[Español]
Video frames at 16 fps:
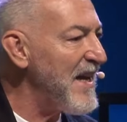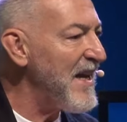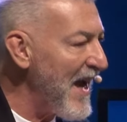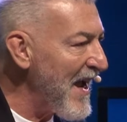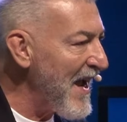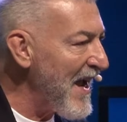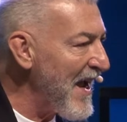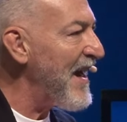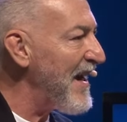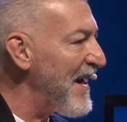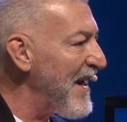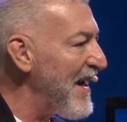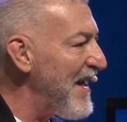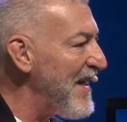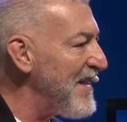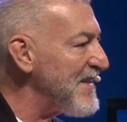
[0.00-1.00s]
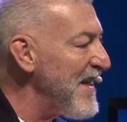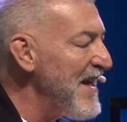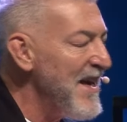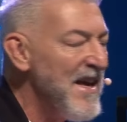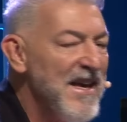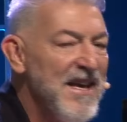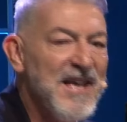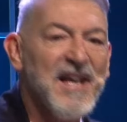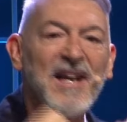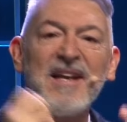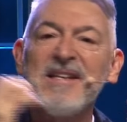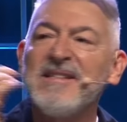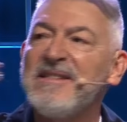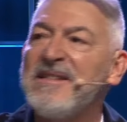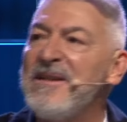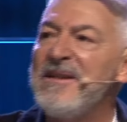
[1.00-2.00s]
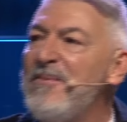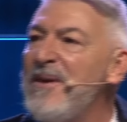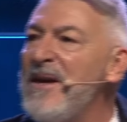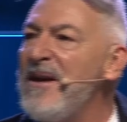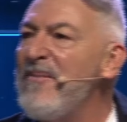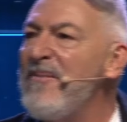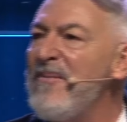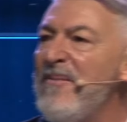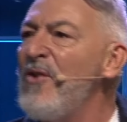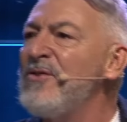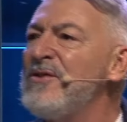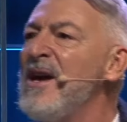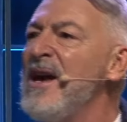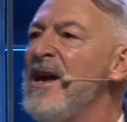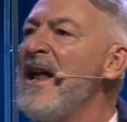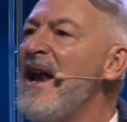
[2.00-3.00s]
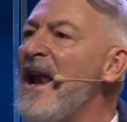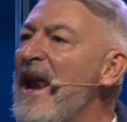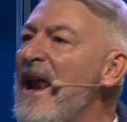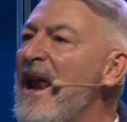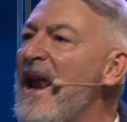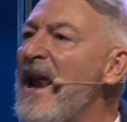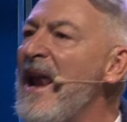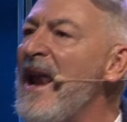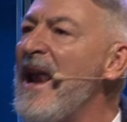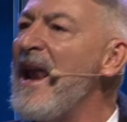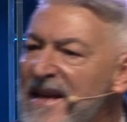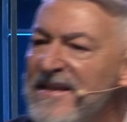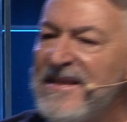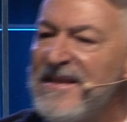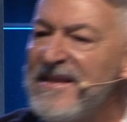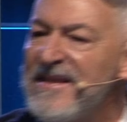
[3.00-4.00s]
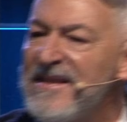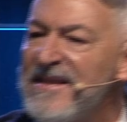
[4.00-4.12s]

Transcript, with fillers: las cargas y recibimos la paz